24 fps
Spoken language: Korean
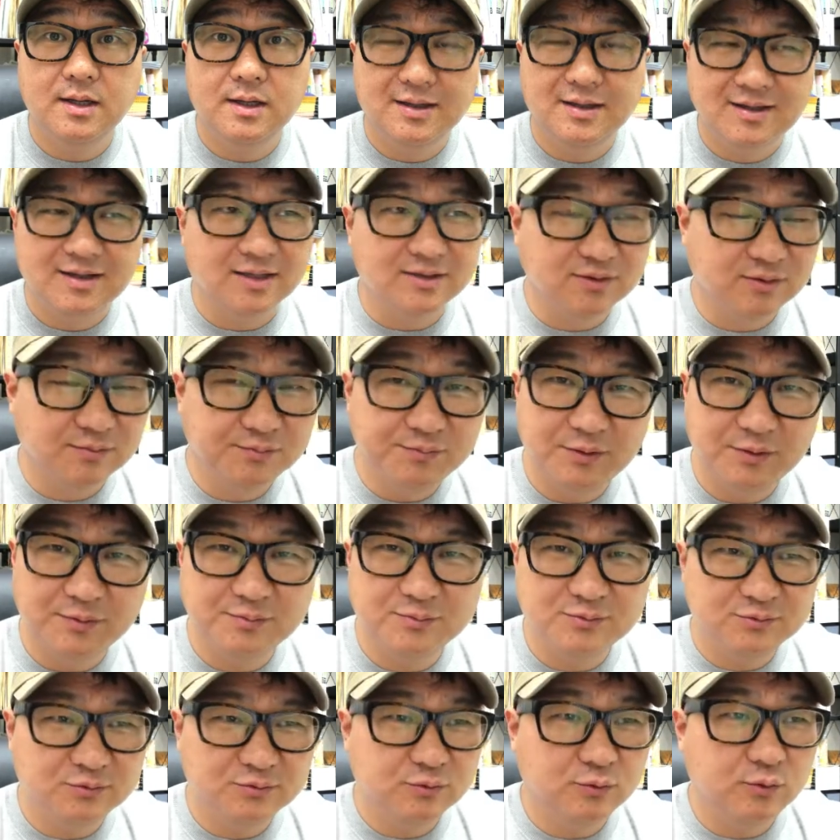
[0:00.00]
가정법
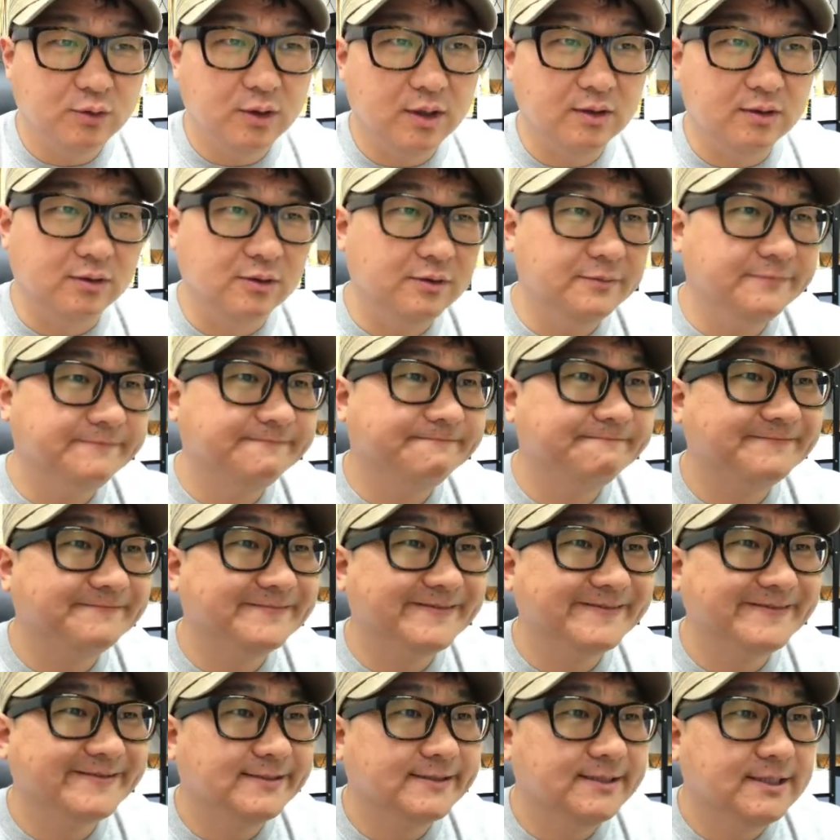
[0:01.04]
과거
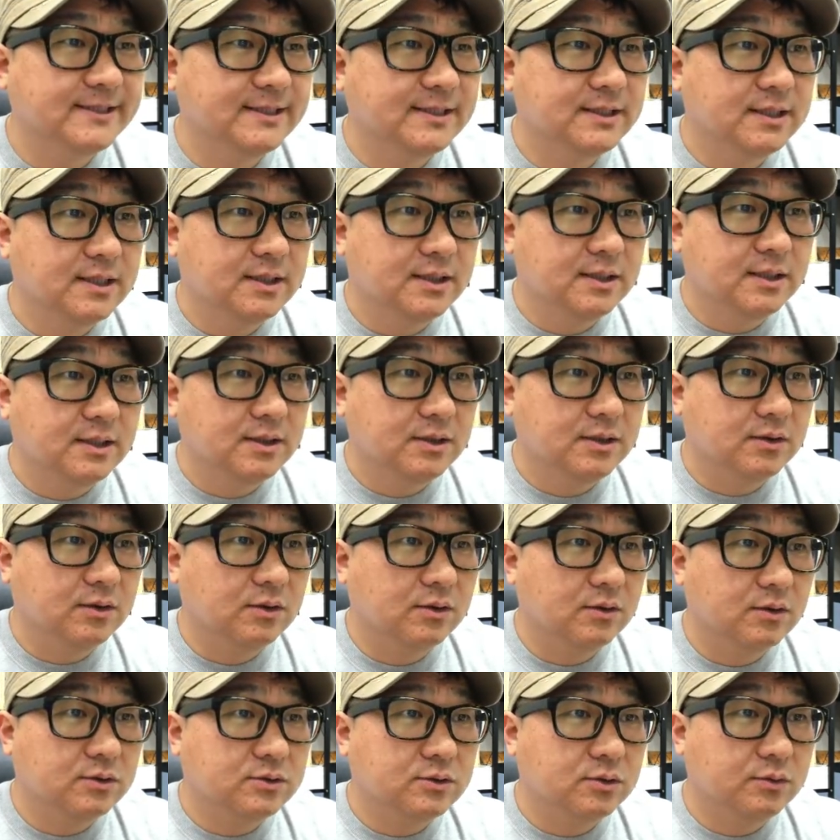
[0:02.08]

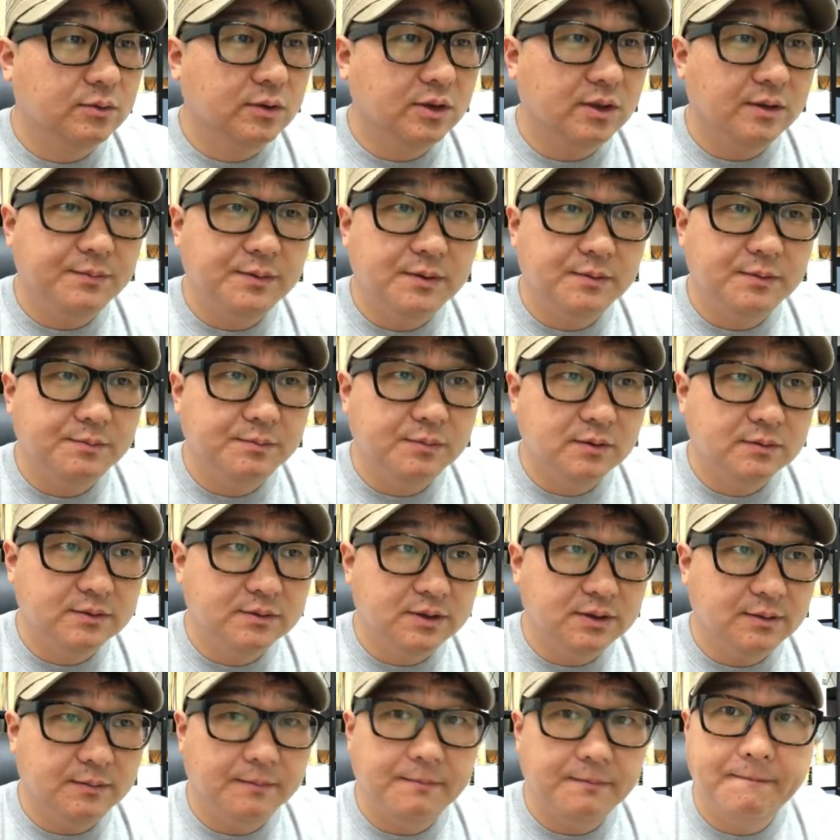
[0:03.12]
영어 정복의
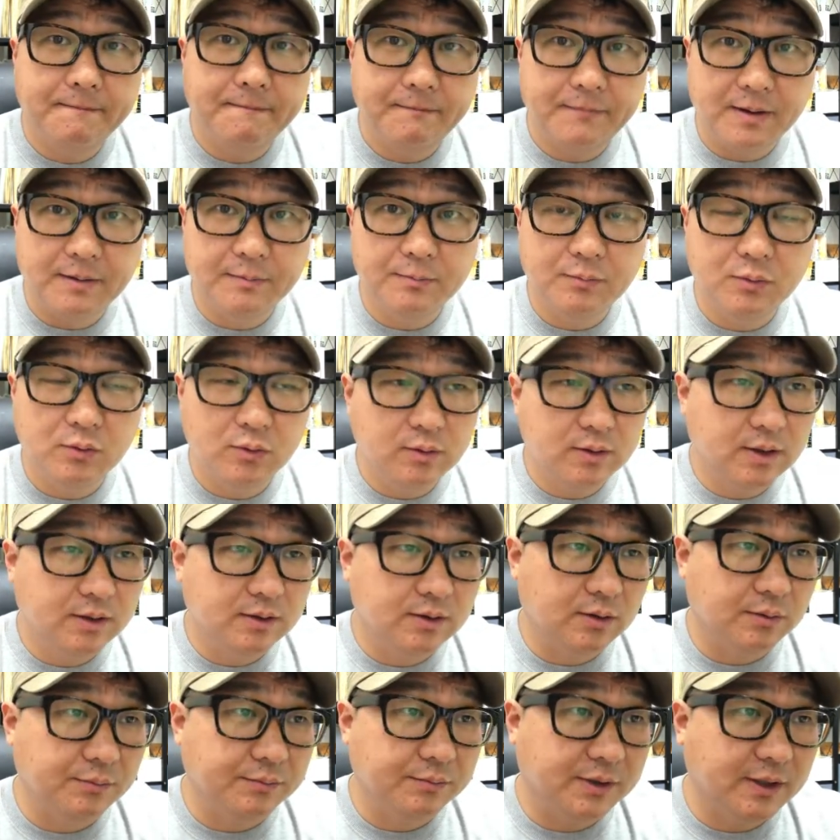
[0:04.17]
비법은
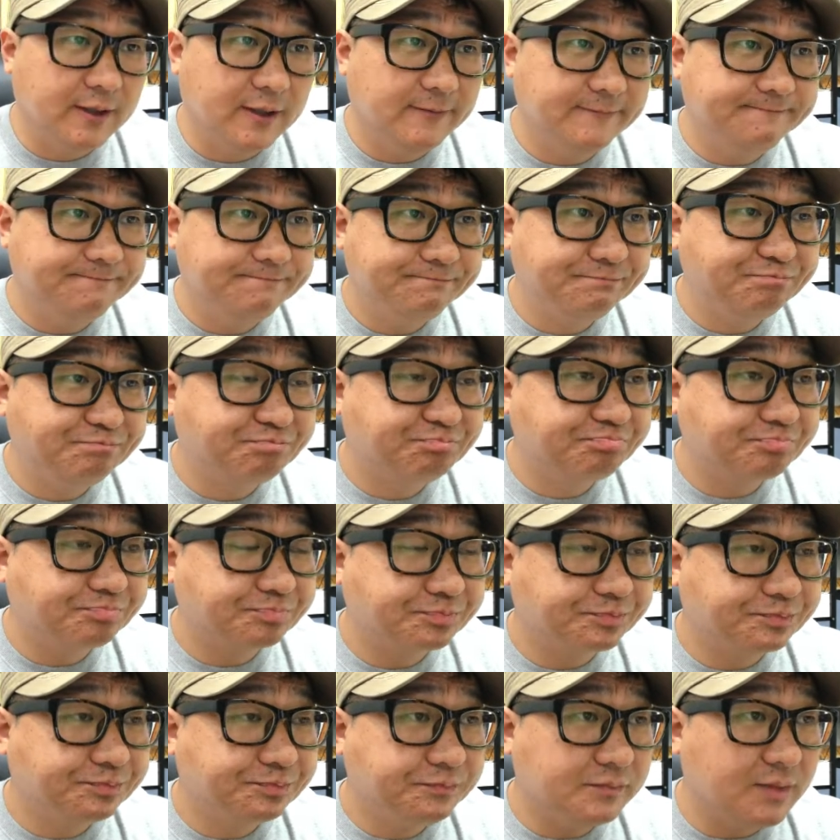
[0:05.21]
반복하는 겁니다.
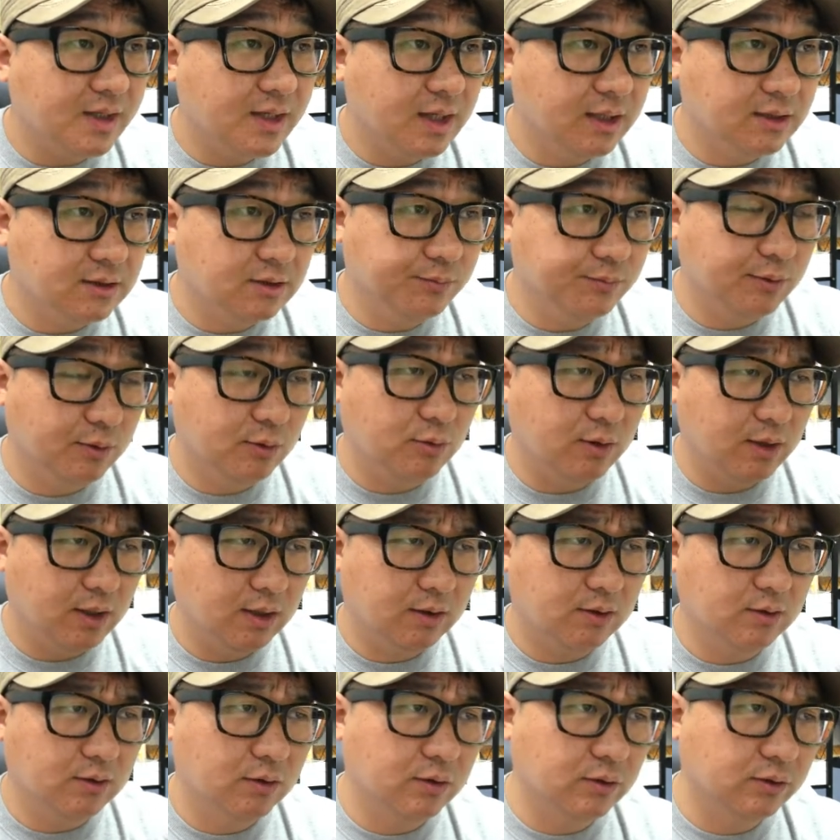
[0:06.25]
가정법
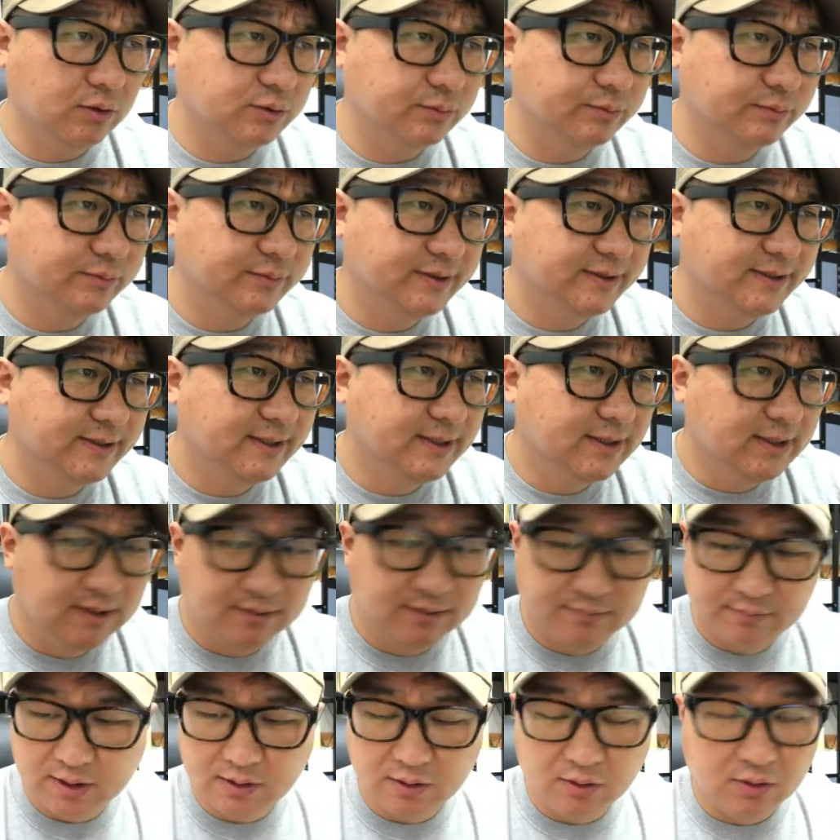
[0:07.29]
과거 좀
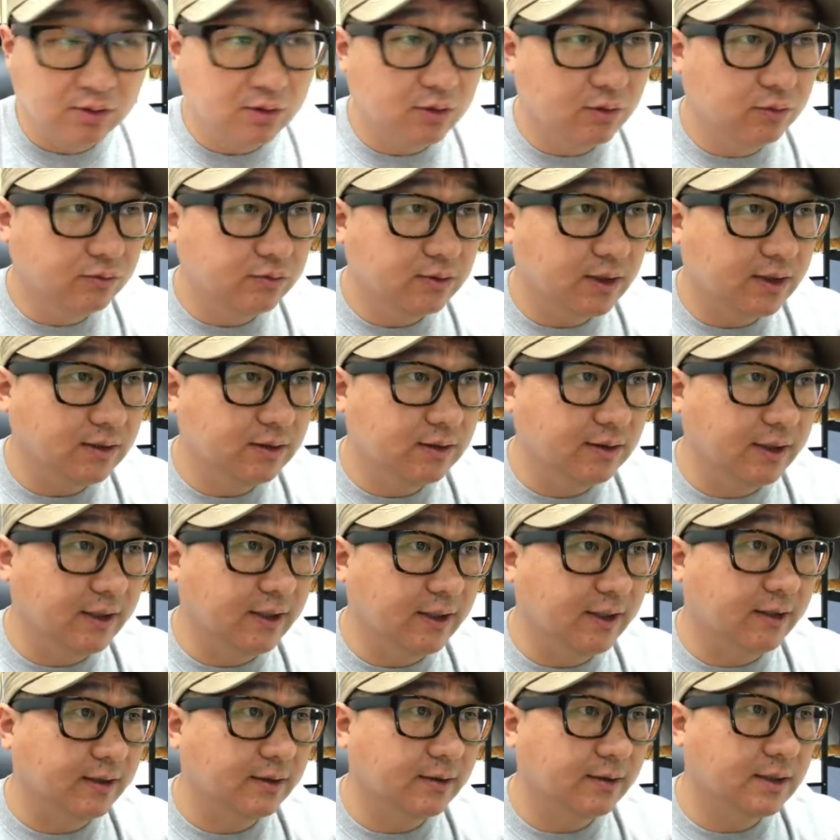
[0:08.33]
많이 어려워들
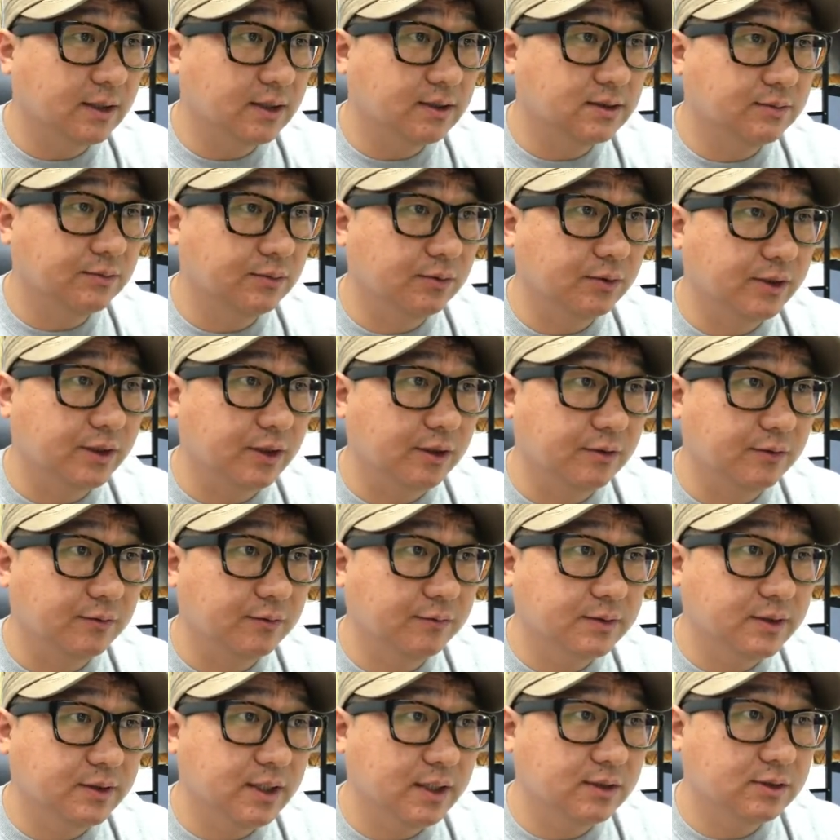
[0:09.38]
하는데 같이
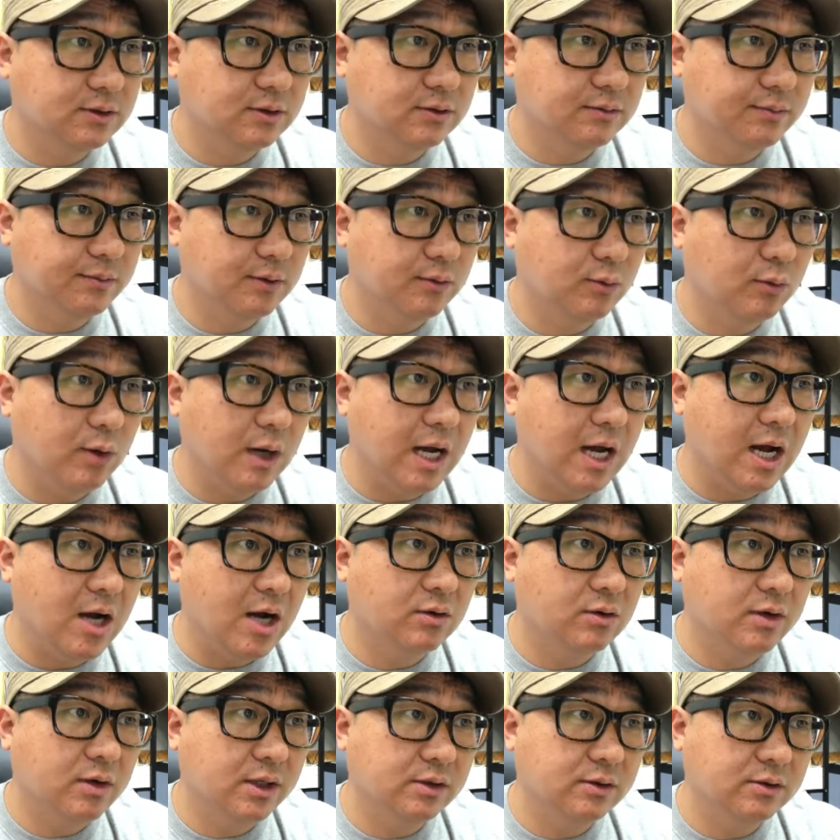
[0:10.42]
볼게요. 가정법
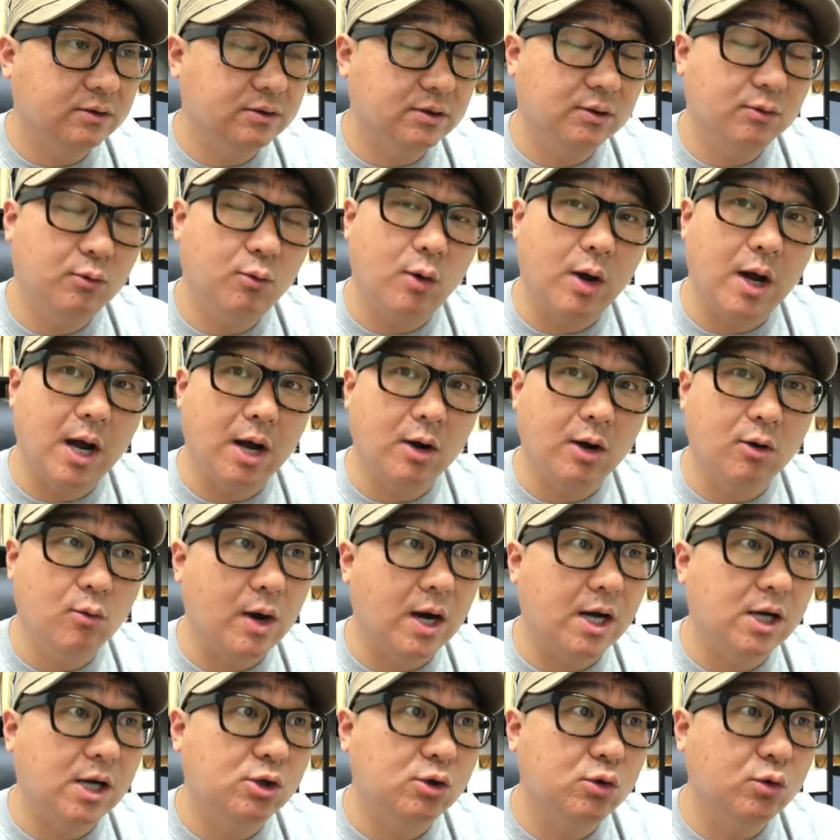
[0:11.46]
과거가 있고 과거
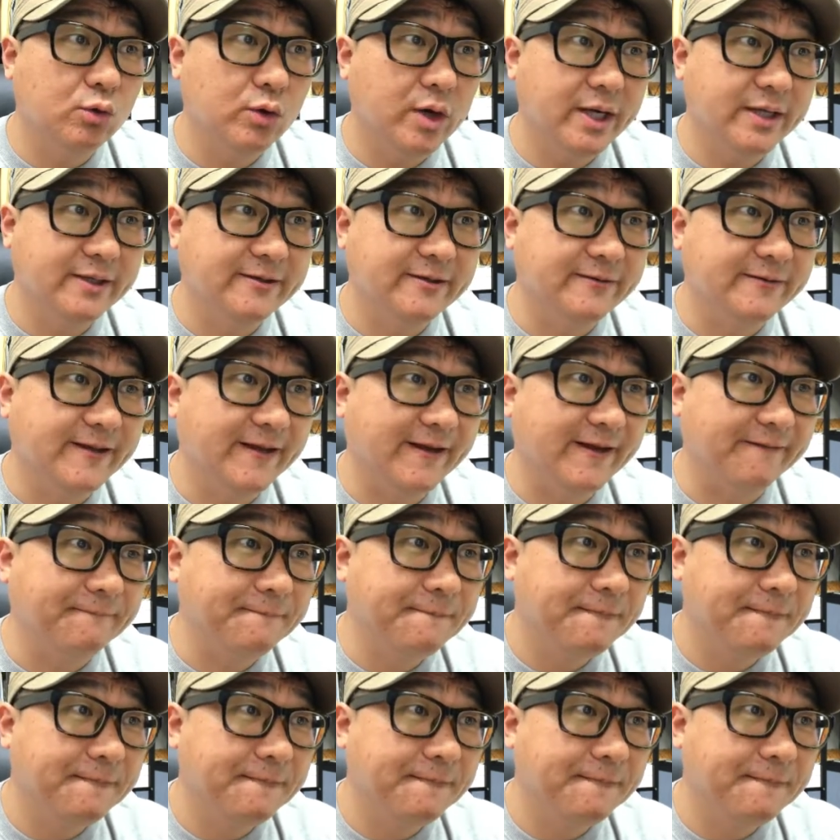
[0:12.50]
완료가 있는데